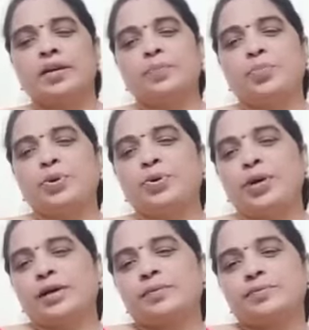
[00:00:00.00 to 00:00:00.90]
ఇప్పుడు కూడా
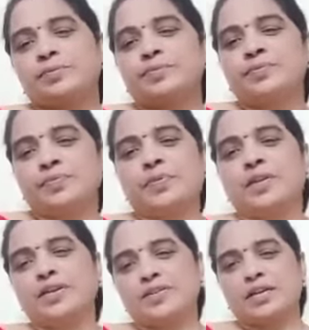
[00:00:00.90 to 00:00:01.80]

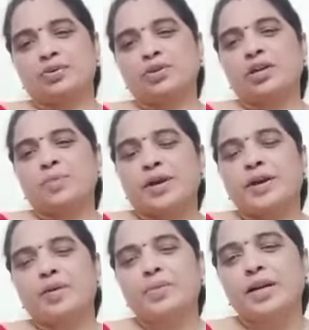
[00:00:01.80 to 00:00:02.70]
జరుగుతున్న
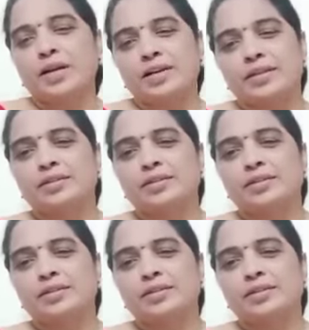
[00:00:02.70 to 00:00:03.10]
పరిణామాలని